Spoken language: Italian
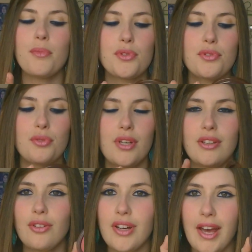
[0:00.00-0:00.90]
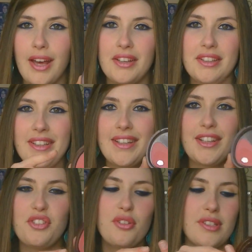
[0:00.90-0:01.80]
il mio solito, che
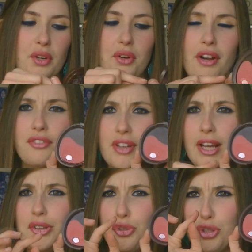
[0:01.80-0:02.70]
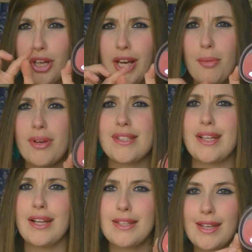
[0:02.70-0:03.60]
eh, non sta ancora finendo, ce n'è anche
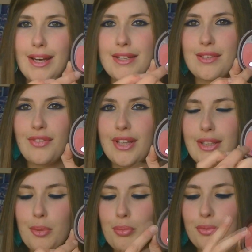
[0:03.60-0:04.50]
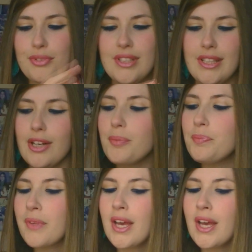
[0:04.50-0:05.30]
abbastanza, anche se vedete il puntino.